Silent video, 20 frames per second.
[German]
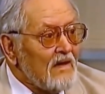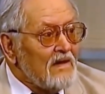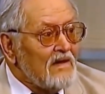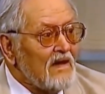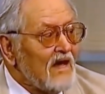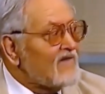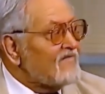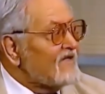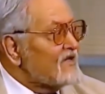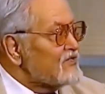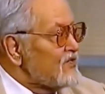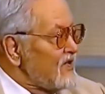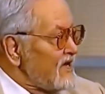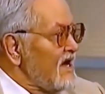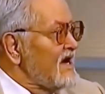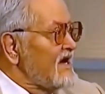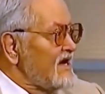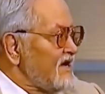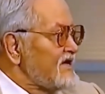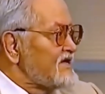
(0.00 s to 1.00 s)
die etwa so
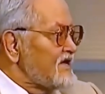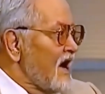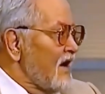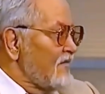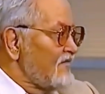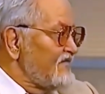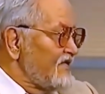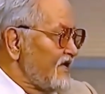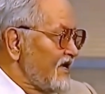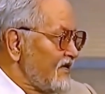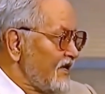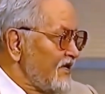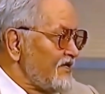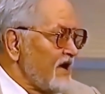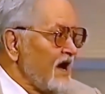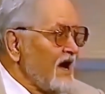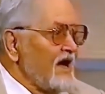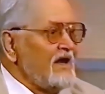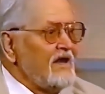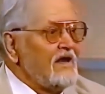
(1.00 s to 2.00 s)
reagiert haben wie
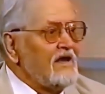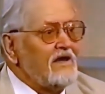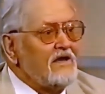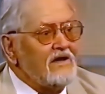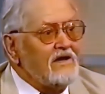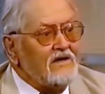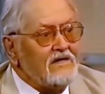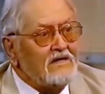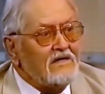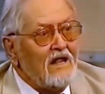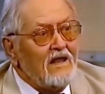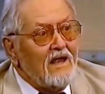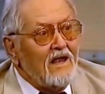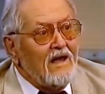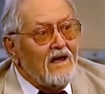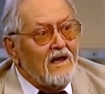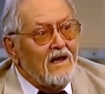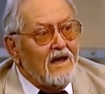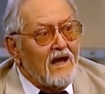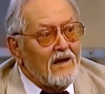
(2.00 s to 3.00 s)
heute einige hier, äh,